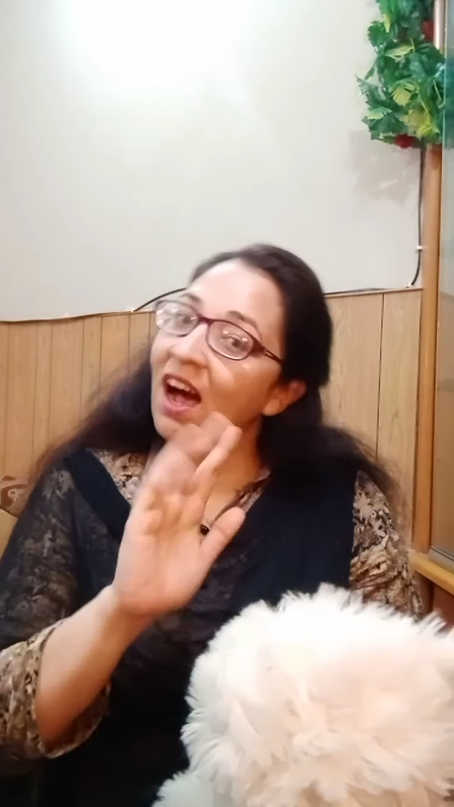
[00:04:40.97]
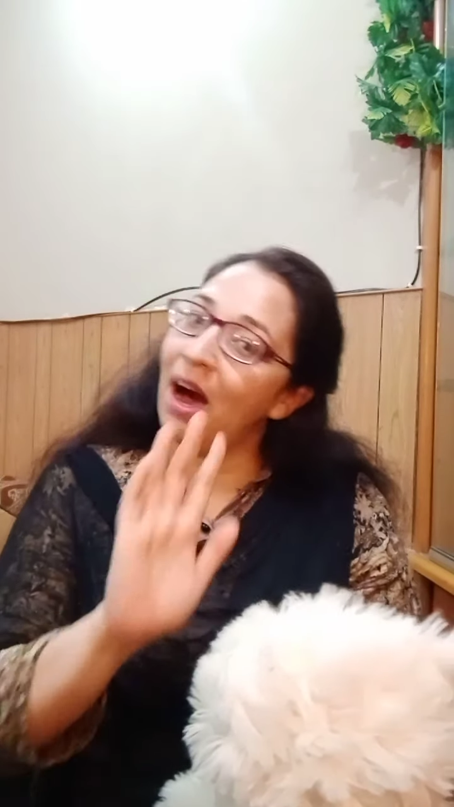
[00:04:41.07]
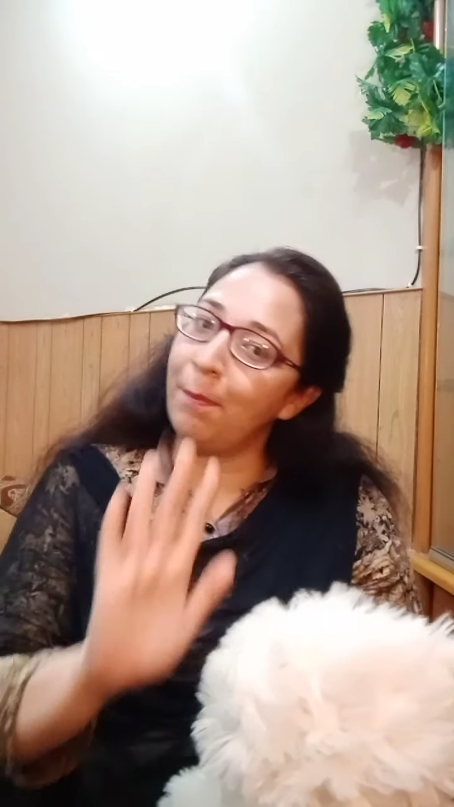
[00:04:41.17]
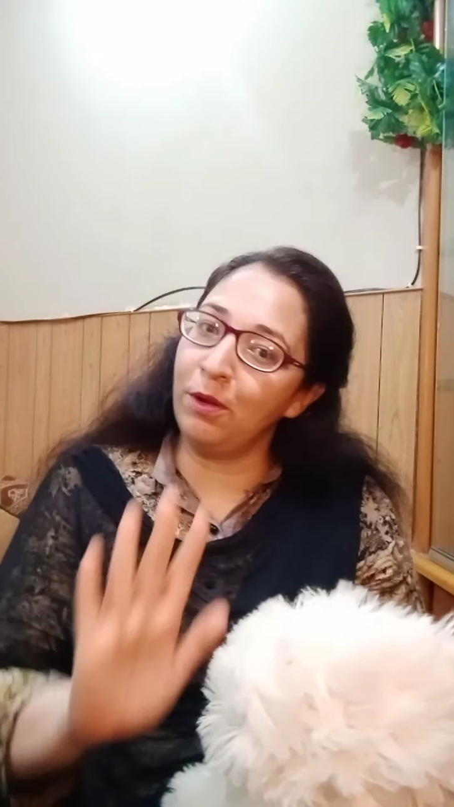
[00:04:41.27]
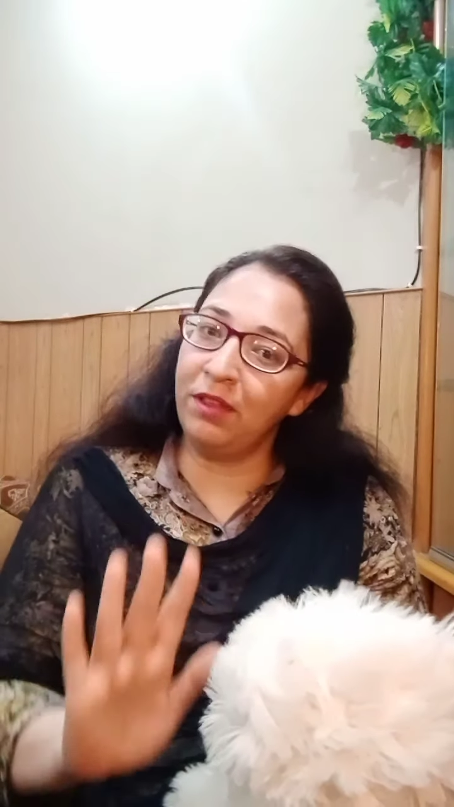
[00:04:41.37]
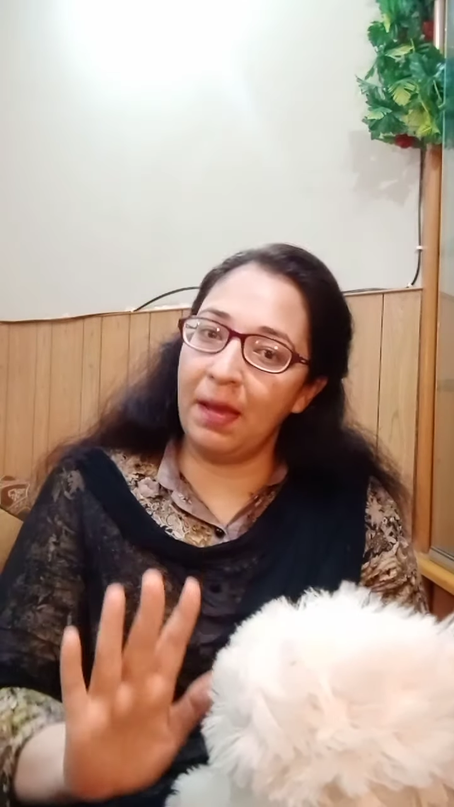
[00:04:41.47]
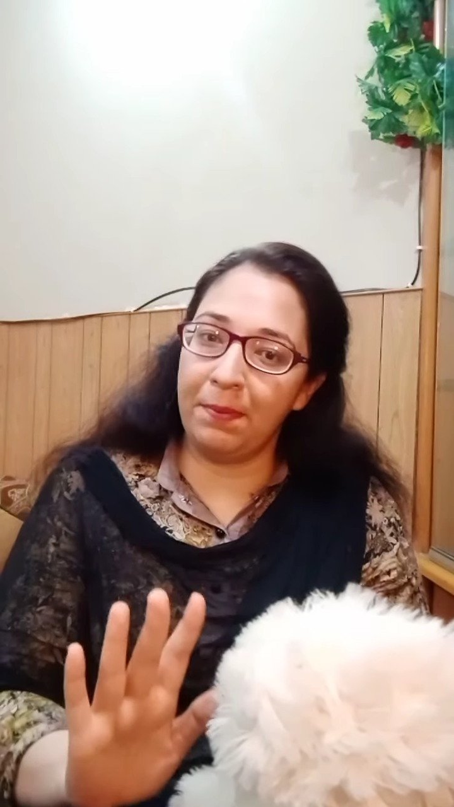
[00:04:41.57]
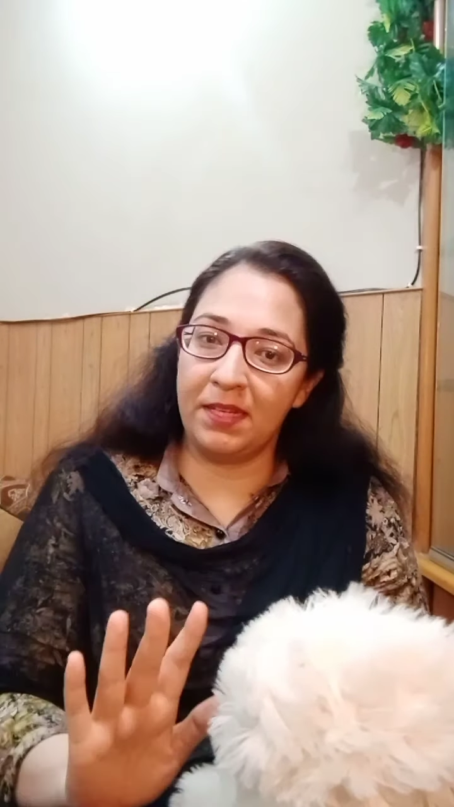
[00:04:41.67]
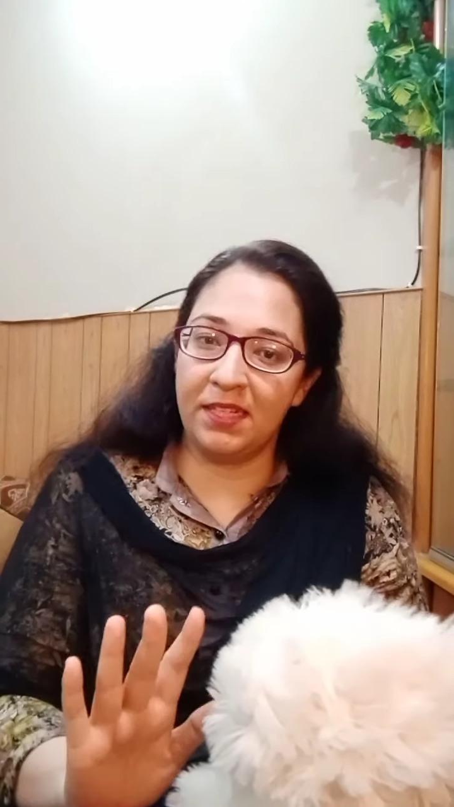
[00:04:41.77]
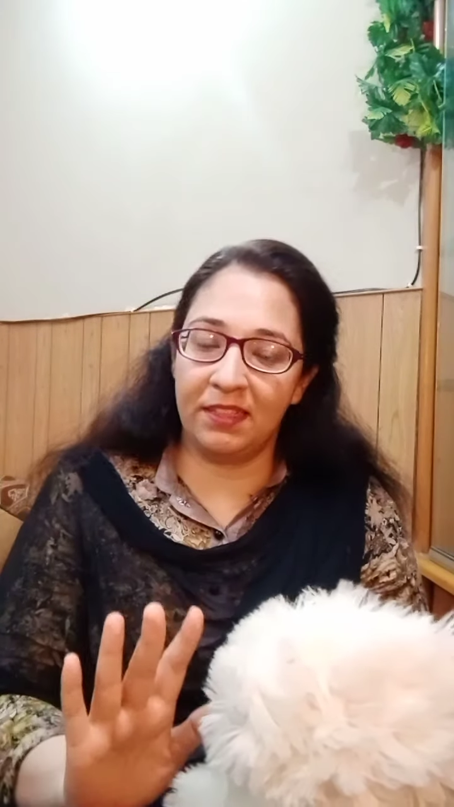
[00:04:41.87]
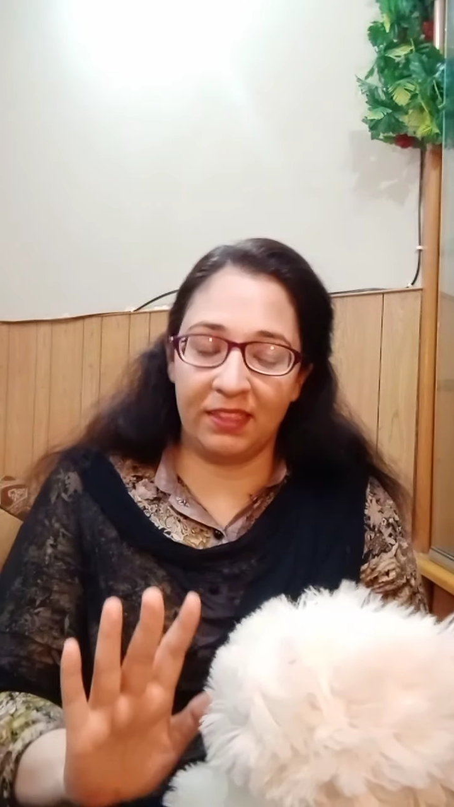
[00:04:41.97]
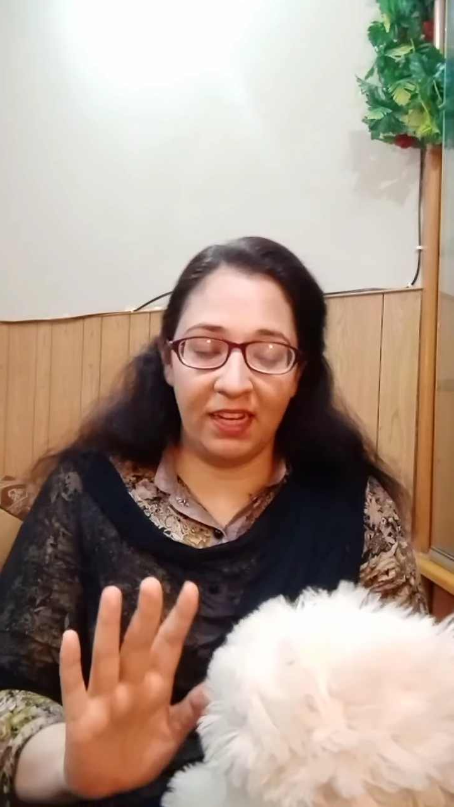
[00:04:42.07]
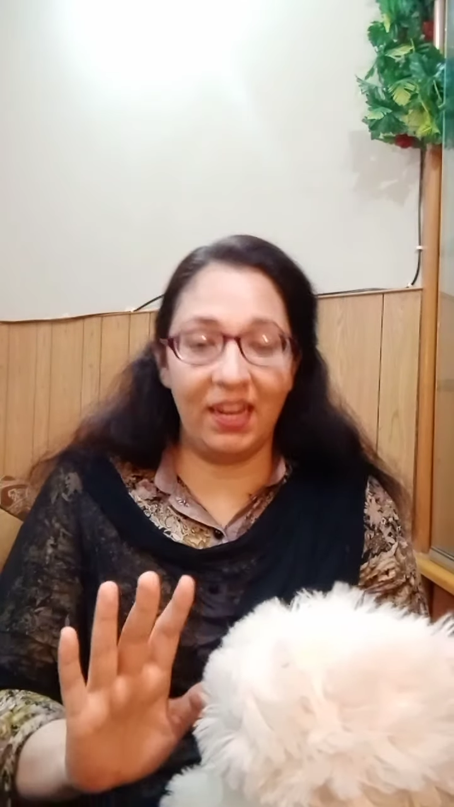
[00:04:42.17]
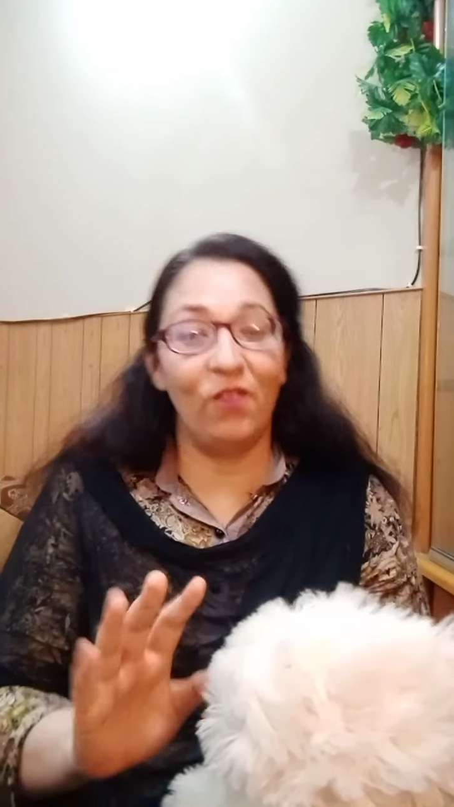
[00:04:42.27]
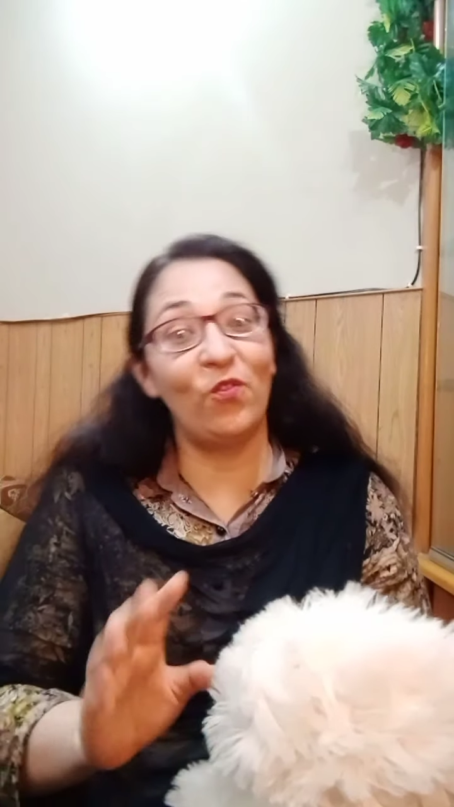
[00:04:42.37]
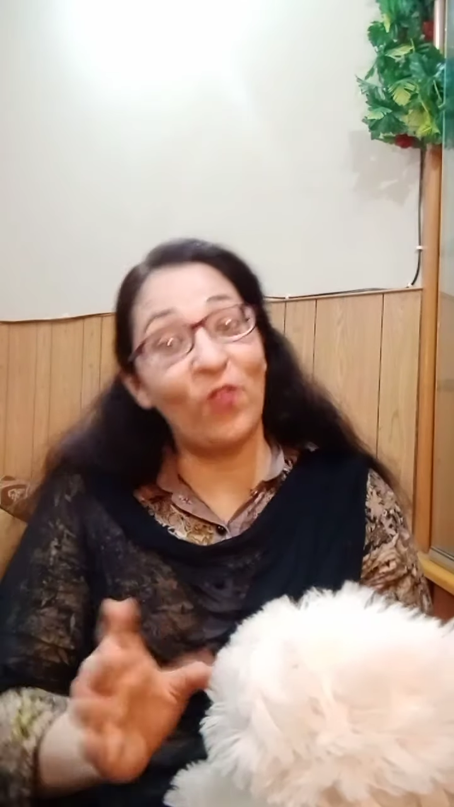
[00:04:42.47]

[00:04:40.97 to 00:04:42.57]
आपने उसे अप्रिशिएट करना है